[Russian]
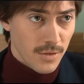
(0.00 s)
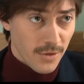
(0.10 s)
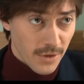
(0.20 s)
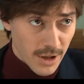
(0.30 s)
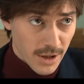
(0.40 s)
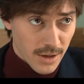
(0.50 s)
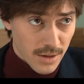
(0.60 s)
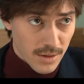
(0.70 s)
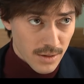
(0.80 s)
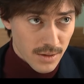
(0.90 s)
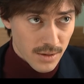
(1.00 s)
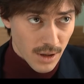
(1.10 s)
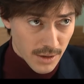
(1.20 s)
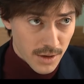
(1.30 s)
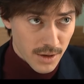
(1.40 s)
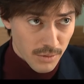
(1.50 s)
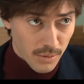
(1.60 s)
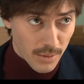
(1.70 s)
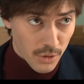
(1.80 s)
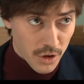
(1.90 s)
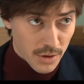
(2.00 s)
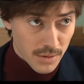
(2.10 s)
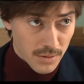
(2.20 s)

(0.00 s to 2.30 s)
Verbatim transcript: Вы хотите ему помочь?